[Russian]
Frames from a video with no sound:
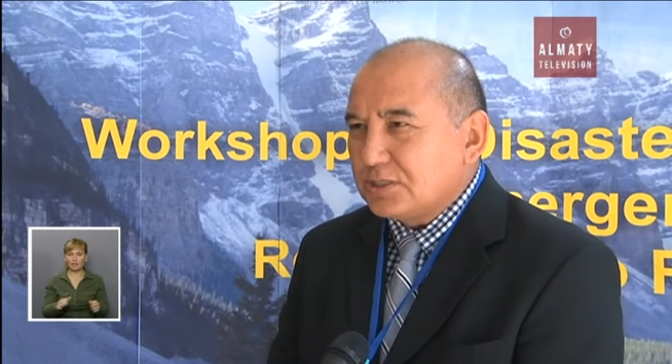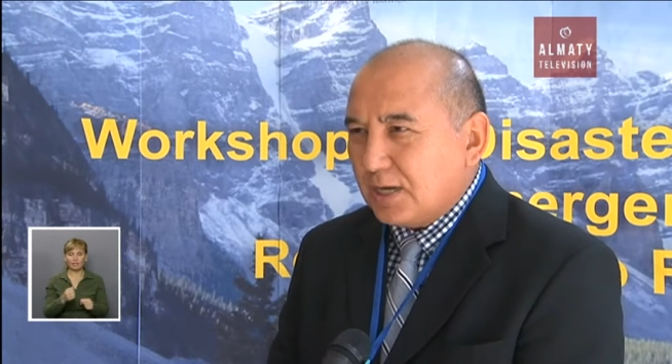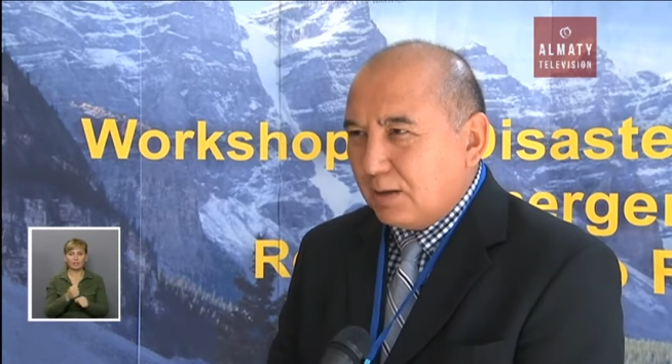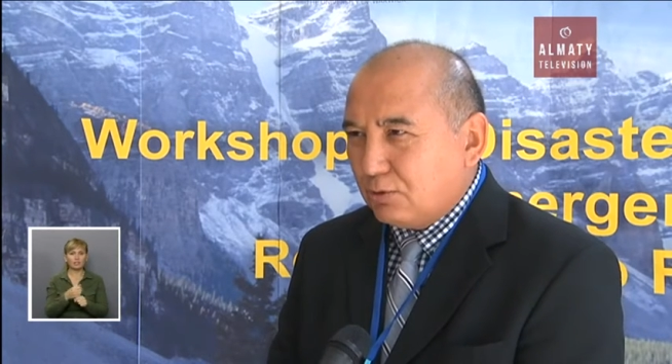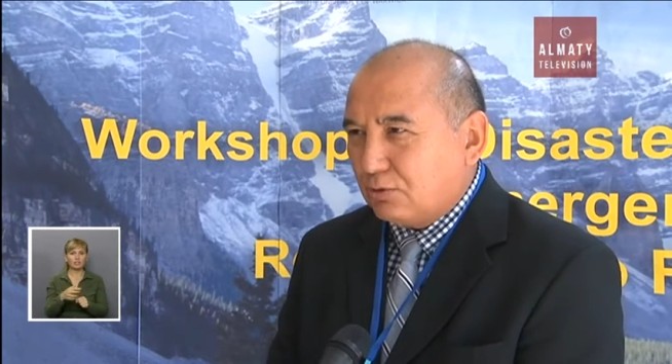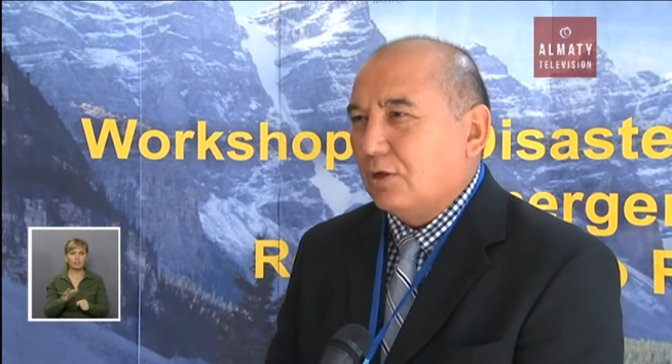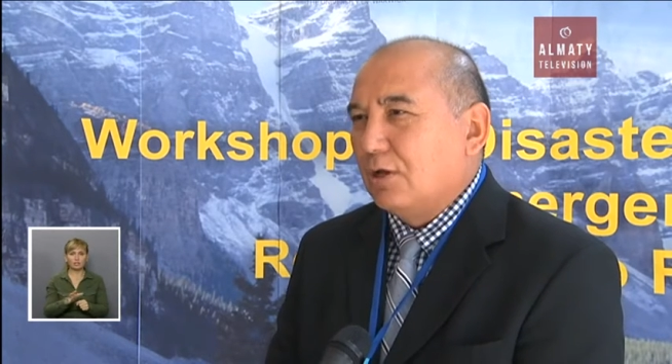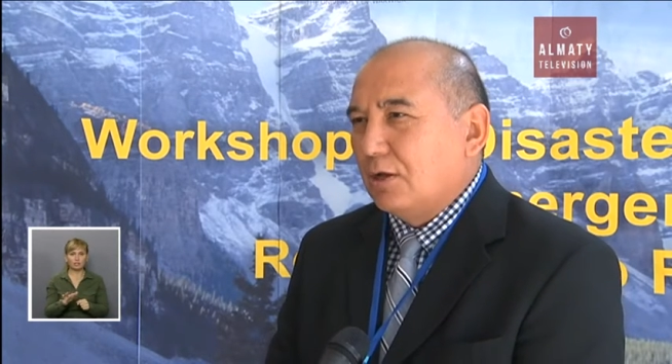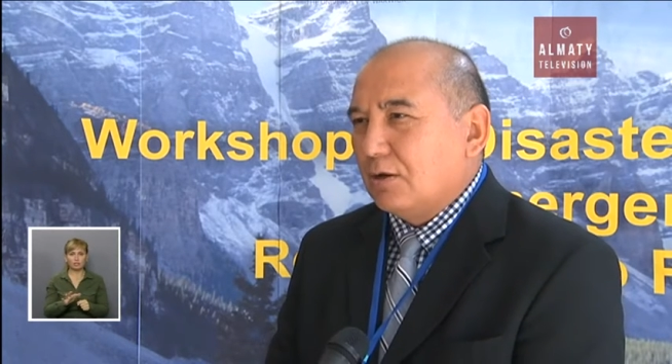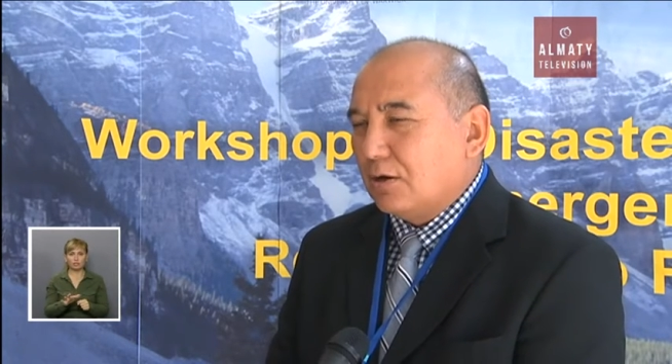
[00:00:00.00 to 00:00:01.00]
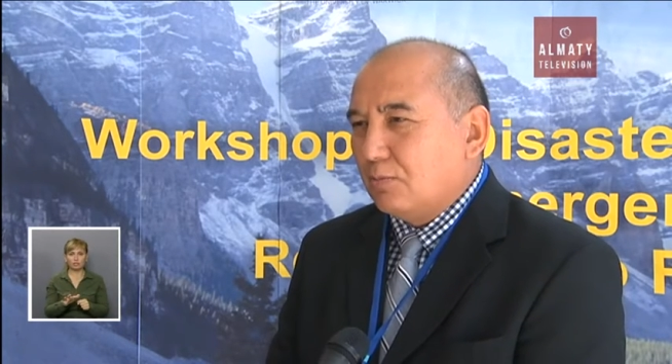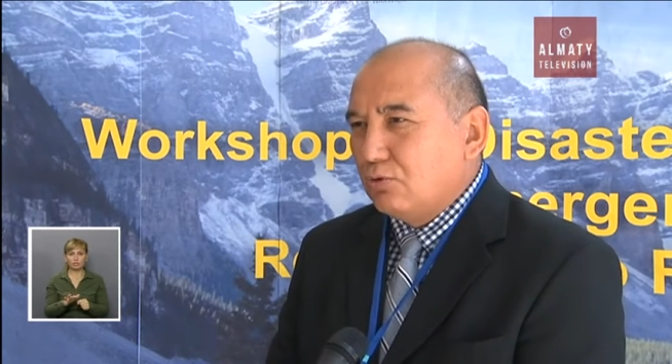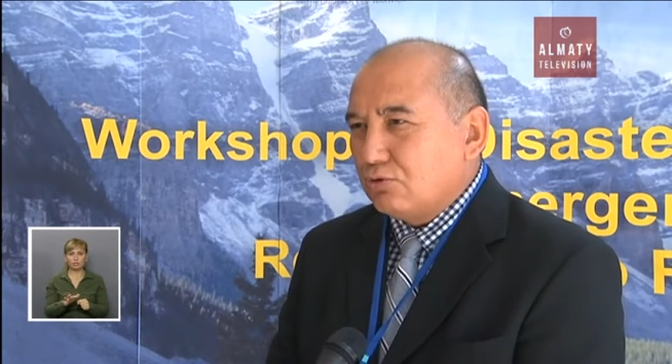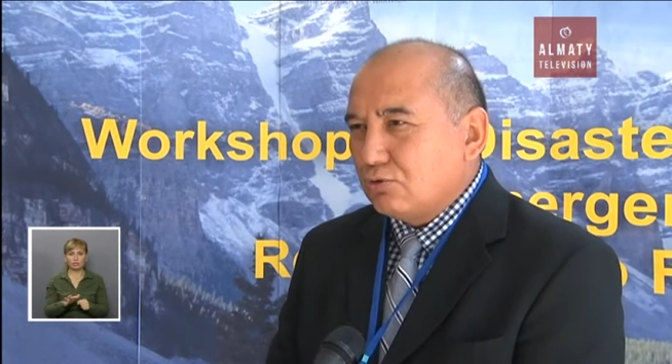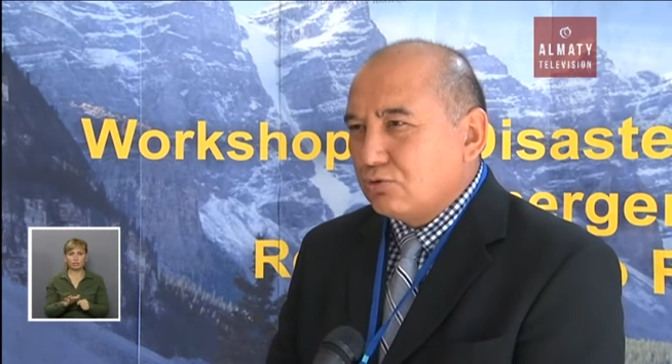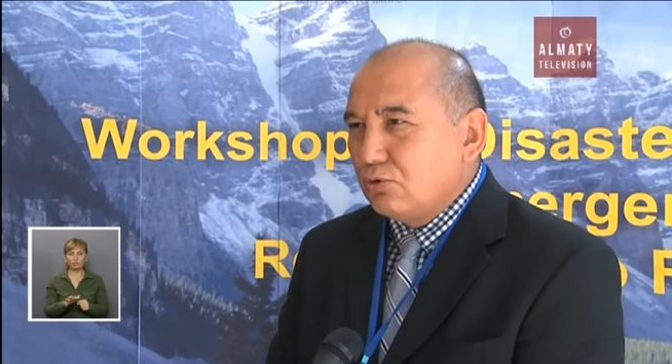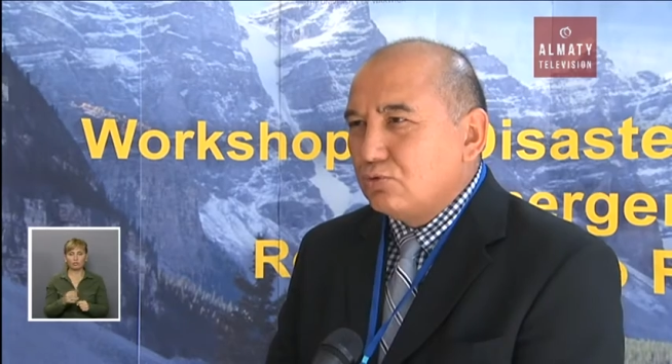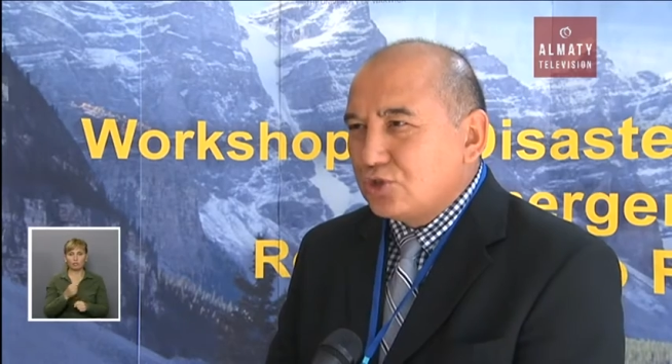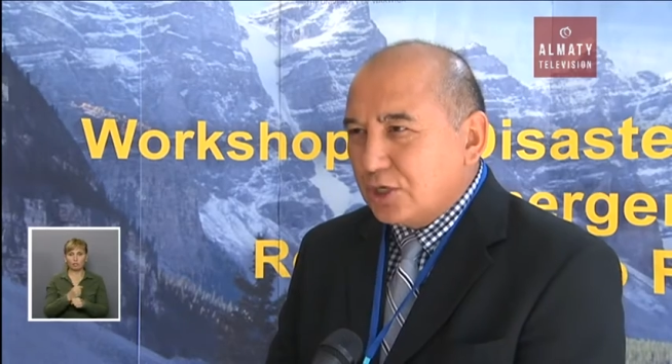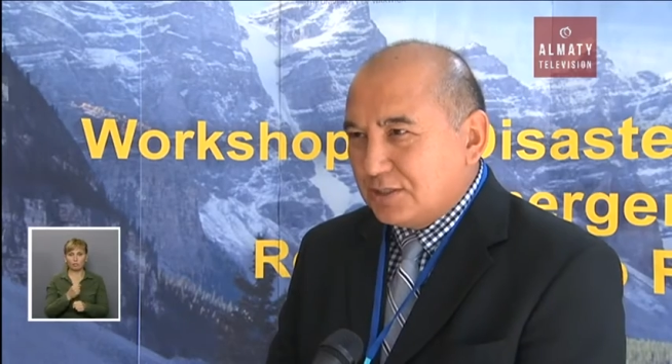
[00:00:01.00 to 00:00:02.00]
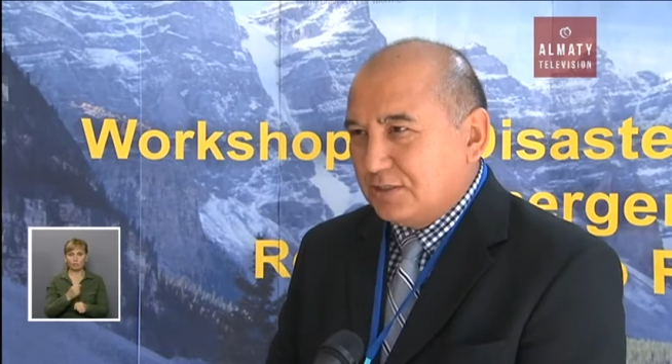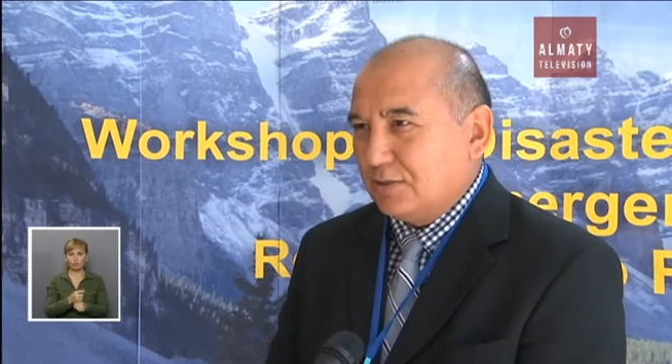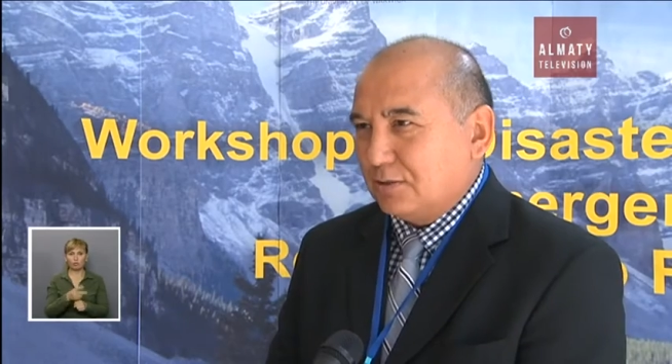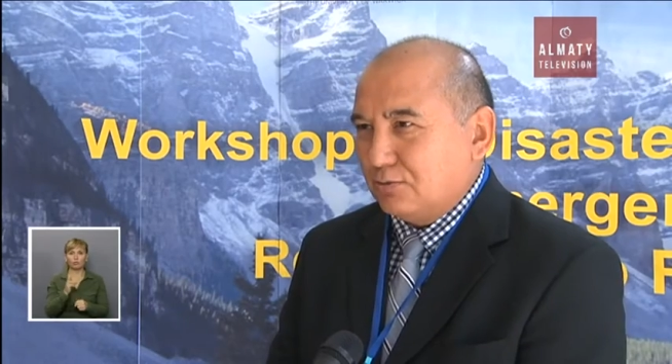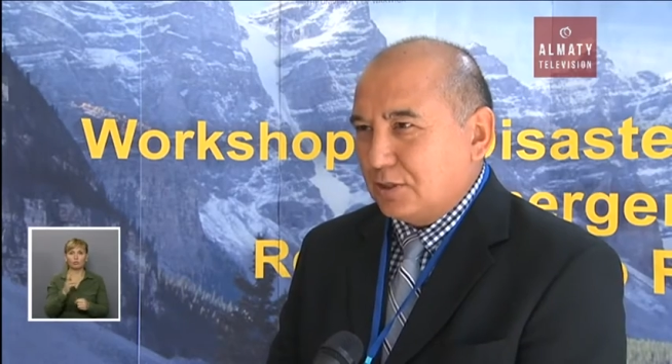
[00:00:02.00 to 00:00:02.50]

самую работу, кто уже сделал.